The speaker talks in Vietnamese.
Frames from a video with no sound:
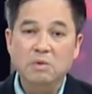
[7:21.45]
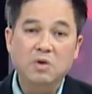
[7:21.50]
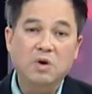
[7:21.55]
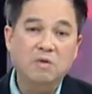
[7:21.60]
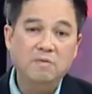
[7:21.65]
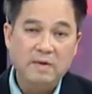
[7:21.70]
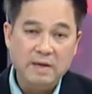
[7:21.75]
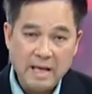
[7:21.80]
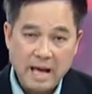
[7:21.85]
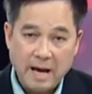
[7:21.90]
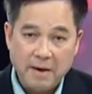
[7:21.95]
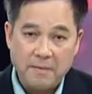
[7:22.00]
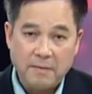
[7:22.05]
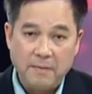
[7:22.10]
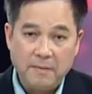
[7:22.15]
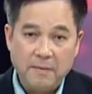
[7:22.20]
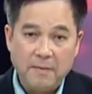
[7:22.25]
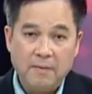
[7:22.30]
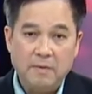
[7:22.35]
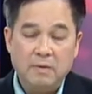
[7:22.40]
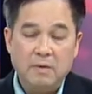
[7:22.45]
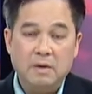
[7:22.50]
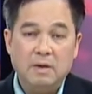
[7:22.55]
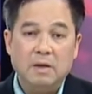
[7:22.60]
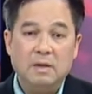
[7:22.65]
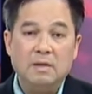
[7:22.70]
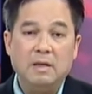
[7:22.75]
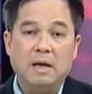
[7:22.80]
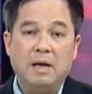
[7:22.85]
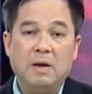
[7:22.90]
chung với nhau
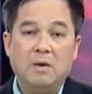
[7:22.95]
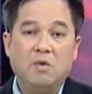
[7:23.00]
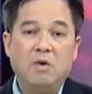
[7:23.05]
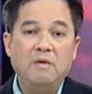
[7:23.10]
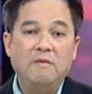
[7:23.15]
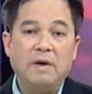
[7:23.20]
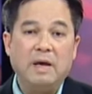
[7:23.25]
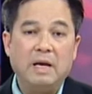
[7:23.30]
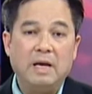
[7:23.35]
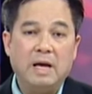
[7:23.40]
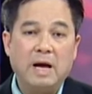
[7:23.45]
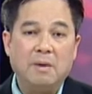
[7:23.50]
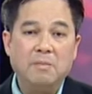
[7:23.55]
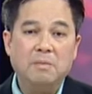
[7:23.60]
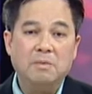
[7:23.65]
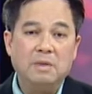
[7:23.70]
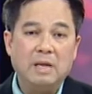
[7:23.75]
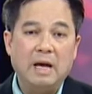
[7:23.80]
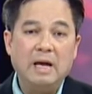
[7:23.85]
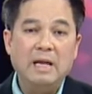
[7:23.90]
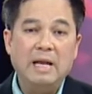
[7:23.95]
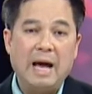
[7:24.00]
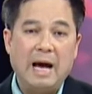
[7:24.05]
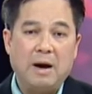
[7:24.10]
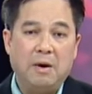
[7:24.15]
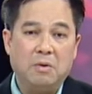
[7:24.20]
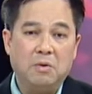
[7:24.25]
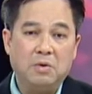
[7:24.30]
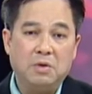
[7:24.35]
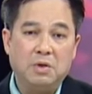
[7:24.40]
thì quý vị không thể
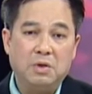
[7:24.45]
nào